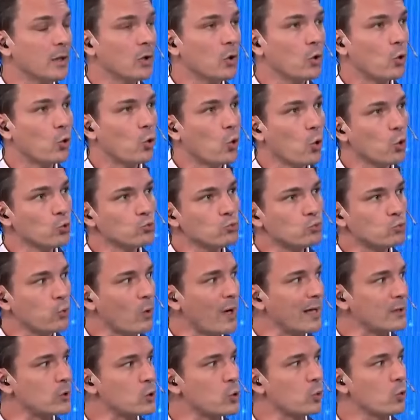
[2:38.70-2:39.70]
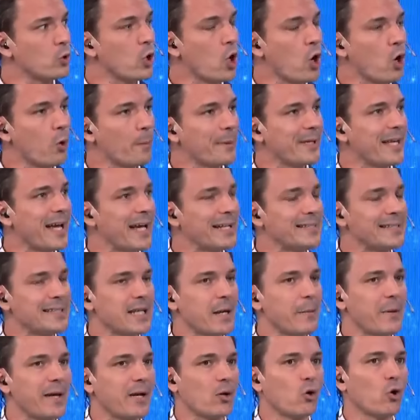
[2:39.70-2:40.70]
junto a su novia y
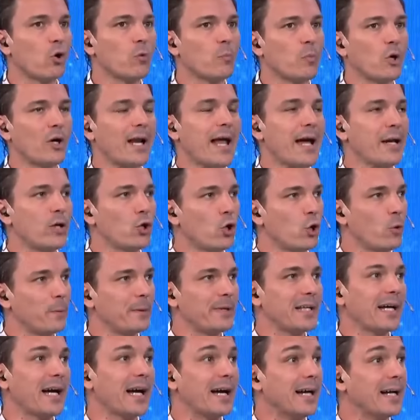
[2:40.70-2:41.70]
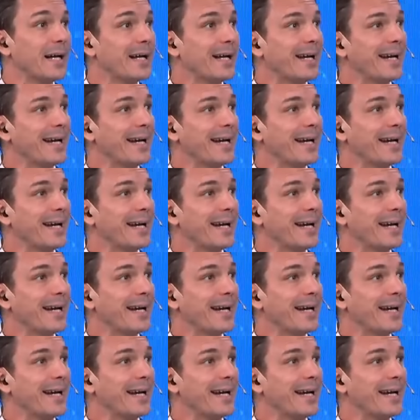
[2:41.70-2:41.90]
se ve como la novia